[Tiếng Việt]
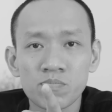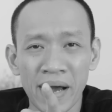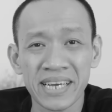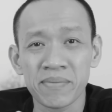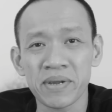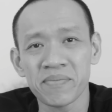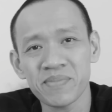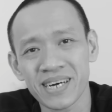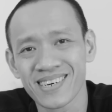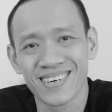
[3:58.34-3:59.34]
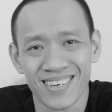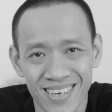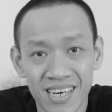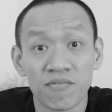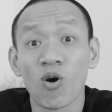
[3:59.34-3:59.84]
bản kiểm điểm mà
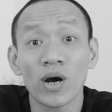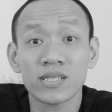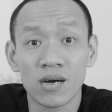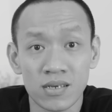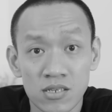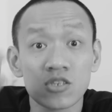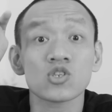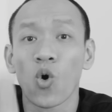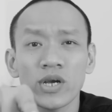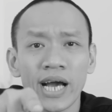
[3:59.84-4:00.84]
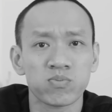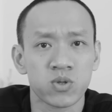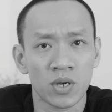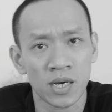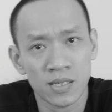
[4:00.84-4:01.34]
vô ích thôi, đuổi học
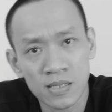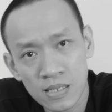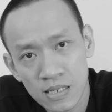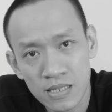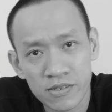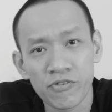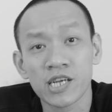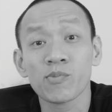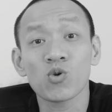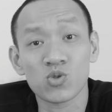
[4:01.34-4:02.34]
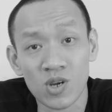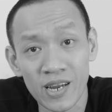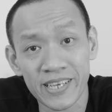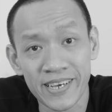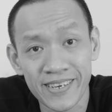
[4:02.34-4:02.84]
tụi nó. Facebook của tụi nó
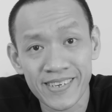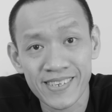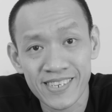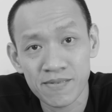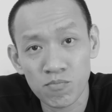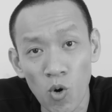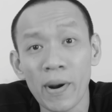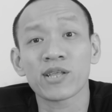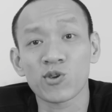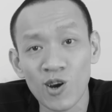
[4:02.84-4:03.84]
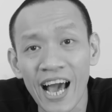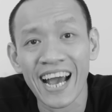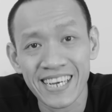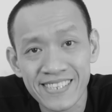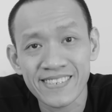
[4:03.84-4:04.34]
là gì? Bố mẹ tụi nó là
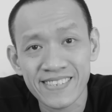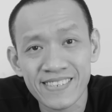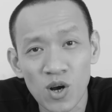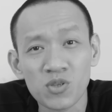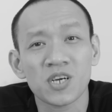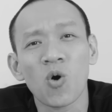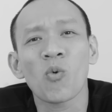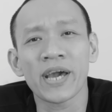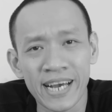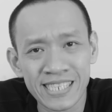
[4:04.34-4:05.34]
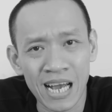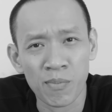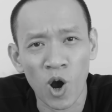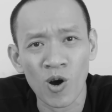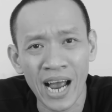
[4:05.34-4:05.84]
ai? Có chứ có quyền hay
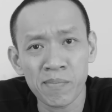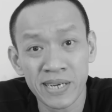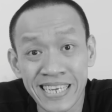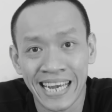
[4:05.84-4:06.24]
sao mà con cái mất